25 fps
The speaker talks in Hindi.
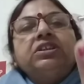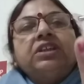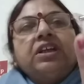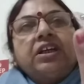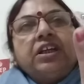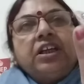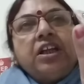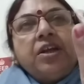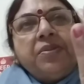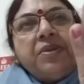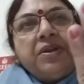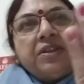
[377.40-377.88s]

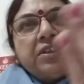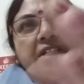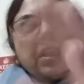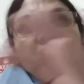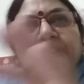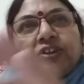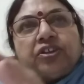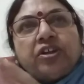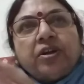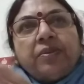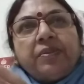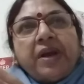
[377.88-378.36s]
सकने में
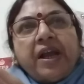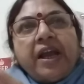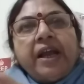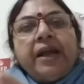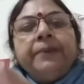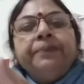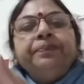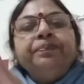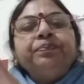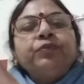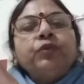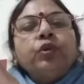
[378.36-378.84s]
सक्षम है
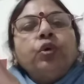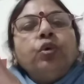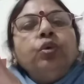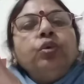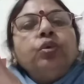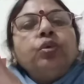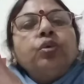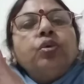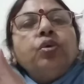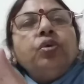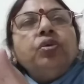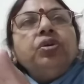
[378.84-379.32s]

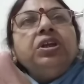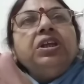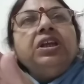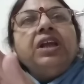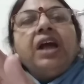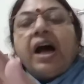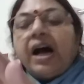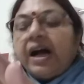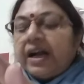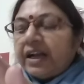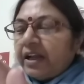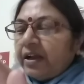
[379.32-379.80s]
उनको
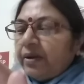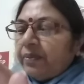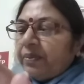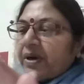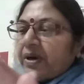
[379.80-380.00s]
ही आगे